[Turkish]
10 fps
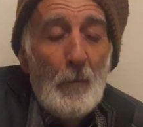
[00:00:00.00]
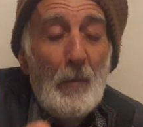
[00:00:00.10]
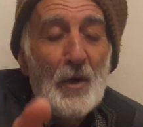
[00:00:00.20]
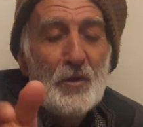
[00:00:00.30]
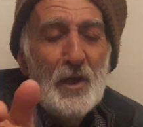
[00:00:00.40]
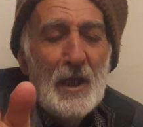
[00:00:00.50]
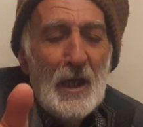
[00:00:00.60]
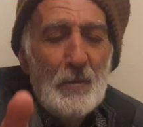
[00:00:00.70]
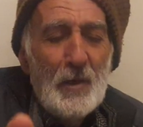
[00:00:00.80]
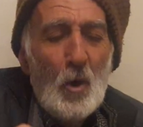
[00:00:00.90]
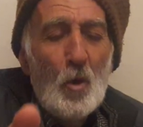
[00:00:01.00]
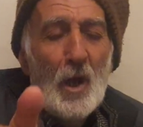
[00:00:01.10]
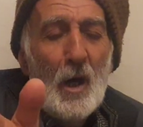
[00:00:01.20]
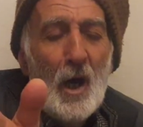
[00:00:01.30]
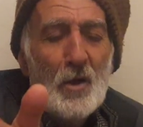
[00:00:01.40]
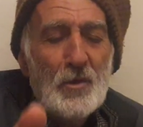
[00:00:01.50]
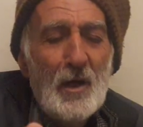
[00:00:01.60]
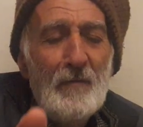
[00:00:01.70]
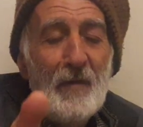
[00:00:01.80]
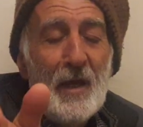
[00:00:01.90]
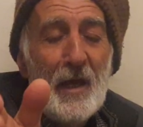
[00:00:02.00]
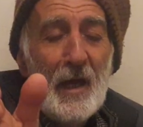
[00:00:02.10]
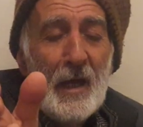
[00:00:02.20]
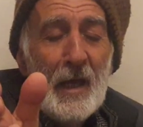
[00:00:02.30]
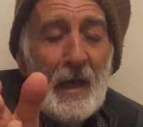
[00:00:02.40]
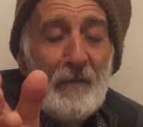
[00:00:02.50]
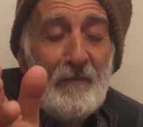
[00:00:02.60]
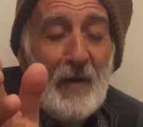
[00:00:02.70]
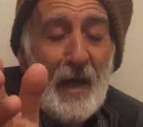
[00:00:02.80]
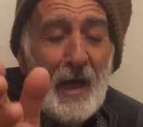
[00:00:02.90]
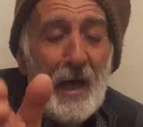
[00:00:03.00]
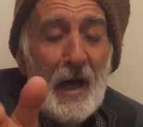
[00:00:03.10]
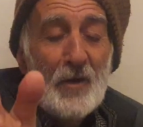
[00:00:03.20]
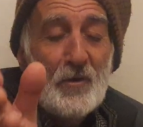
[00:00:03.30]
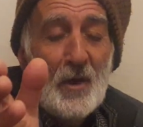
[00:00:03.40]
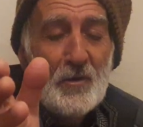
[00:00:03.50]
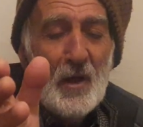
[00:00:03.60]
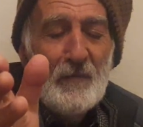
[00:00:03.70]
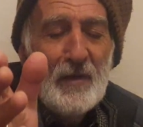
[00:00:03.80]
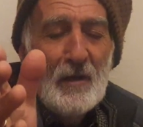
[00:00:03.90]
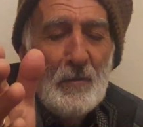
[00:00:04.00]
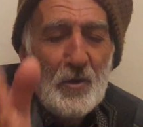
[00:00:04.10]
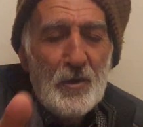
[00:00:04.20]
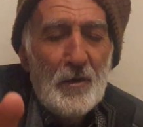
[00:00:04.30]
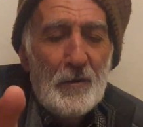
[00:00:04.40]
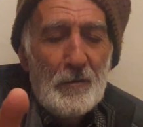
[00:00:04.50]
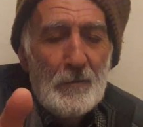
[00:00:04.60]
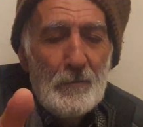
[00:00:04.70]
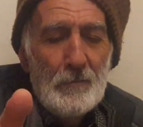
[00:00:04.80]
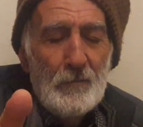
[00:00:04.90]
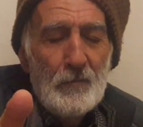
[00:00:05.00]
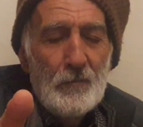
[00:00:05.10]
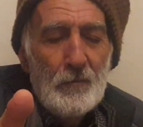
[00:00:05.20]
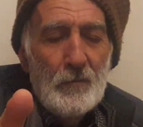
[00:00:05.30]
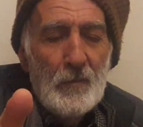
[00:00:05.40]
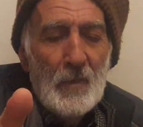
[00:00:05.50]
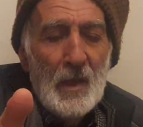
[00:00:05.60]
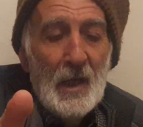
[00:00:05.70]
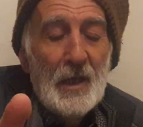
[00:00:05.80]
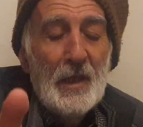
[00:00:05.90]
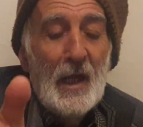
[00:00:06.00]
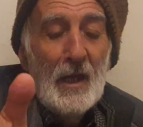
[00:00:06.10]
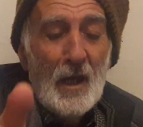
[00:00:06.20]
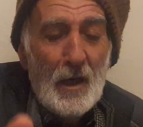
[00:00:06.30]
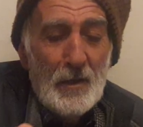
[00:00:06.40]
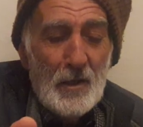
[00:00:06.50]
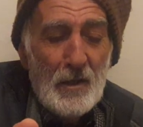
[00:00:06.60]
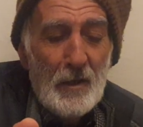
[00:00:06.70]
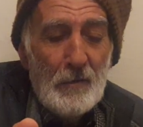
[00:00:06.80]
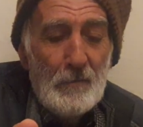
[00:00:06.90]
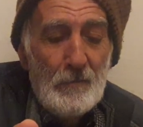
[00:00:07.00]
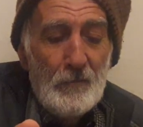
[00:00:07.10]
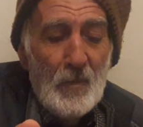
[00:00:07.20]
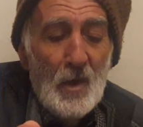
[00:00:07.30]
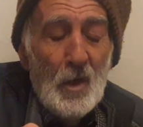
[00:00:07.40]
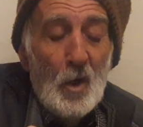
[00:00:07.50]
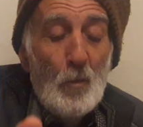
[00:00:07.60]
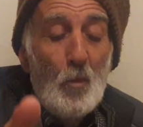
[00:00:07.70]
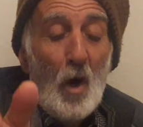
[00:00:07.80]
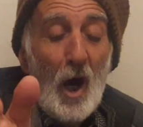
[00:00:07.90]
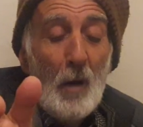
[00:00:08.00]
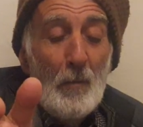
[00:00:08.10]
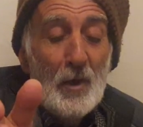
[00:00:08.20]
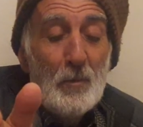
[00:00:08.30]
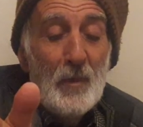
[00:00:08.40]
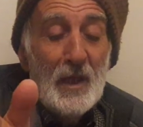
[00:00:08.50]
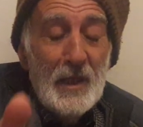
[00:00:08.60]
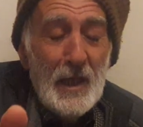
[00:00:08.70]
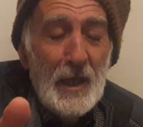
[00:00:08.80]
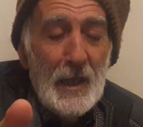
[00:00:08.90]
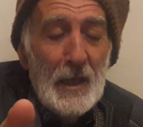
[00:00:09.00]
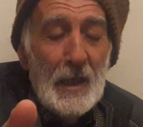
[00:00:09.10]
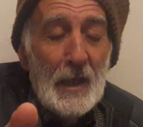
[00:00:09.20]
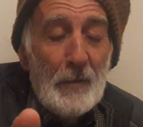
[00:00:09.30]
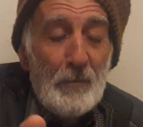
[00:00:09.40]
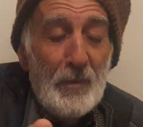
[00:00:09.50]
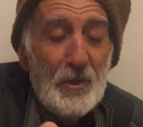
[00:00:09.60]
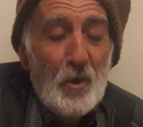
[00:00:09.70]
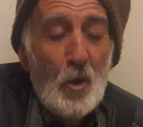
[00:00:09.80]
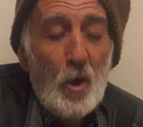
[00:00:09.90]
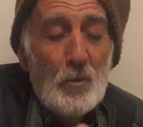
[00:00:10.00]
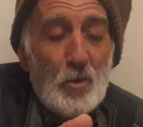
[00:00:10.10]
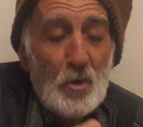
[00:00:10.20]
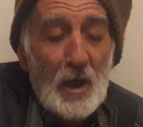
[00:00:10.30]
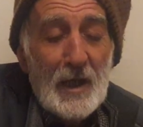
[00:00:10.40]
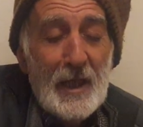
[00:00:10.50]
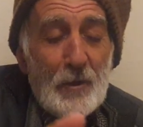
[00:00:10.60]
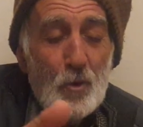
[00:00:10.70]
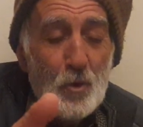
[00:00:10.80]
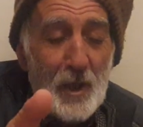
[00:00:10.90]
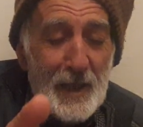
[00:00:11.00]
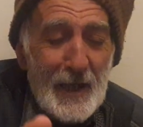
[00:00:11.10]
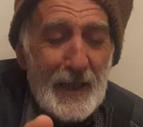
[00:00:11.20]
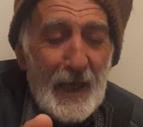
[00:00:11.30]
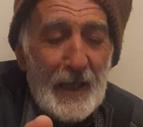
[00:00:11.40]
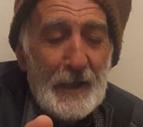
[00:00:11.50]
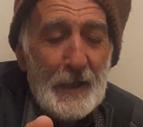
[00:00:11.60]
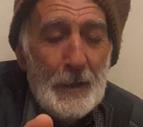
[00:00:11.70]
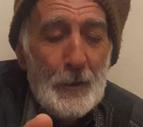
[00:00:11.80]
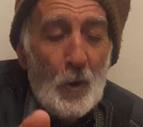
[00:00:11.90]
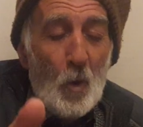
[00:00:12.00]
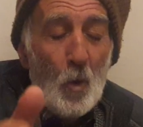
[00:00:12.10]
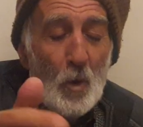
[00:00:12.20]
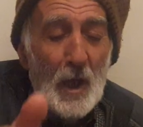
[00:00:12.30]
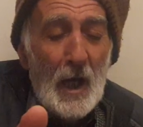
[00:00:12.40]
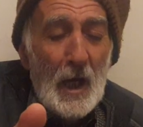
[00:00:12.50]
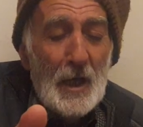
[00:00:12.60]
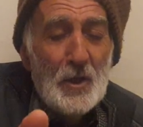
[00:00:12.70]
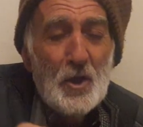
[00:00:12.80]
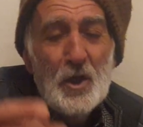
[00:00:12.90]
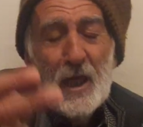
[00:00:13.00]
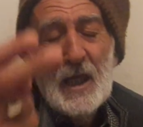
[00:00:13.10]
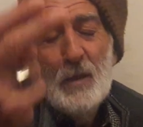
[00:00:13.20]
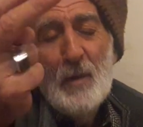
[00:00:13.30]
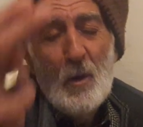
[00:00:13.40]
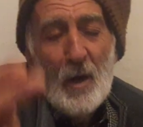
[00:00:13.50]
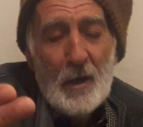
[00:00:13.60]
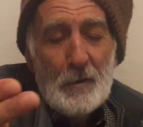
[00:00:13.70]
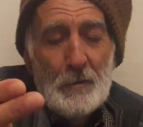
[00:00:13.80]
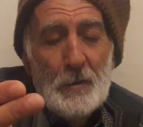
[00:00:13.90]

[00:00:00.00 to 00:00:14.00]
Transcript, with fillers: Batın ilimde ona asa ve ve sancak verilmiştir. Değerli kardeşlerim, Muhammed Mehdi biz ölümsüzlükten söz ederken ona iki kelime var.